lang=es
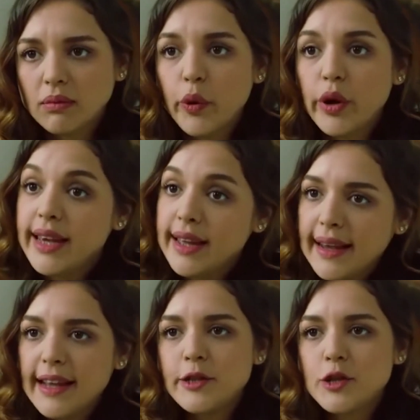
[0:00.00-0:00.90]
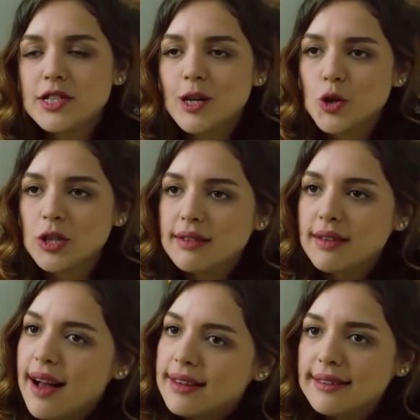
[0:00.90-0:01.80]
es una mujer tan falsa que
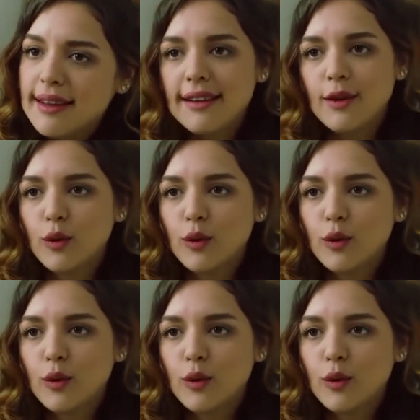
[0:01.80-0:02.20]
ni siquiera su